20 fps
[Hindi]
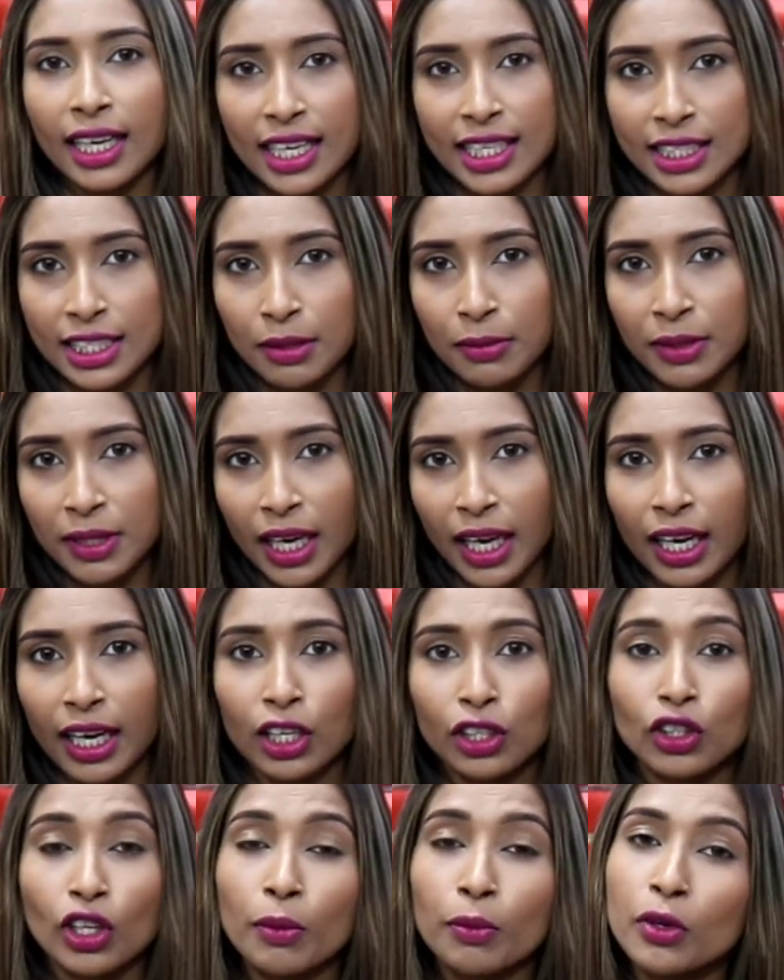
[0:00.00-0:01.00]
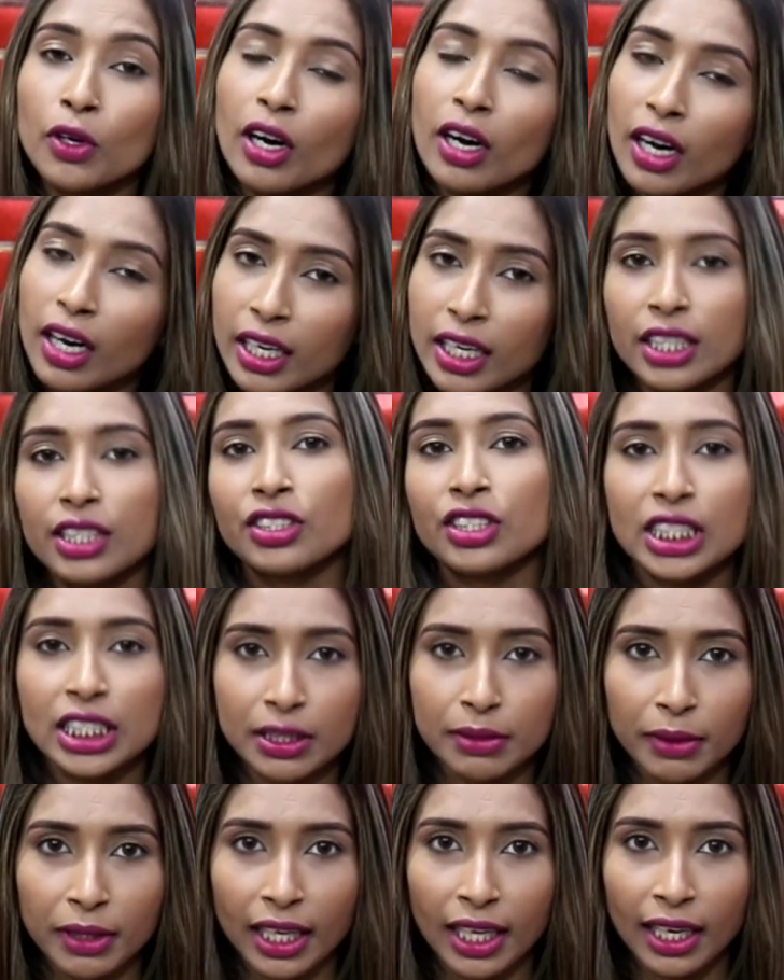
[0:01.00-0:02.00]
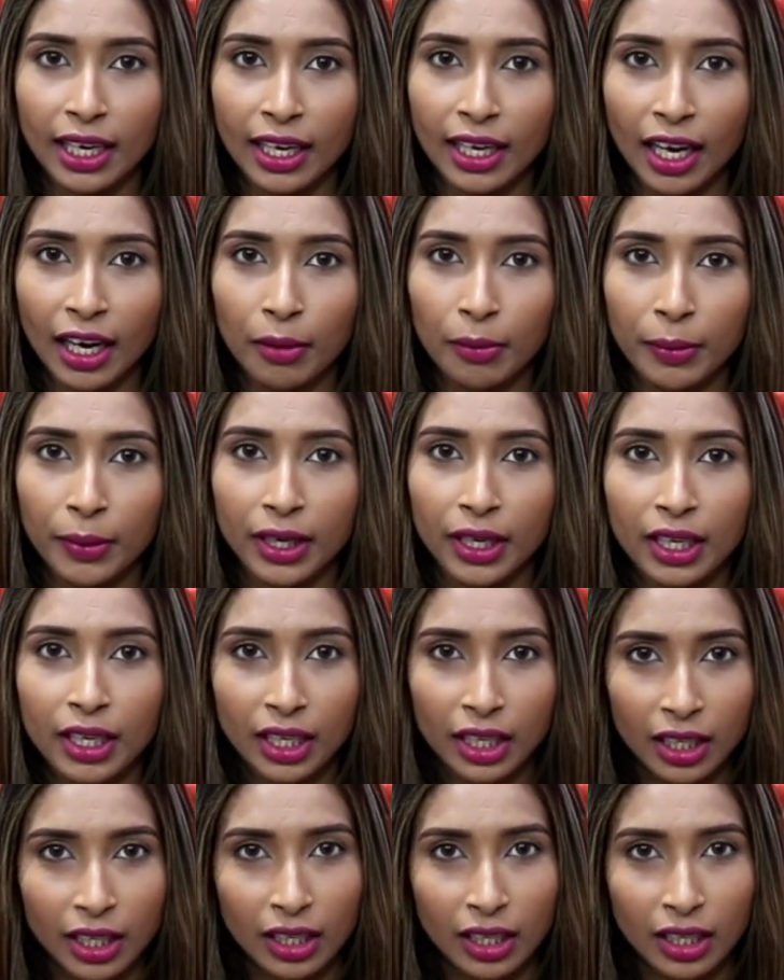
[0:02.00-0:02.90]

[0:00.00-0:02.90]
क्लासी भी आएगा तो आपको हर एक चीज़ मिलेगा यहाँ पे मिस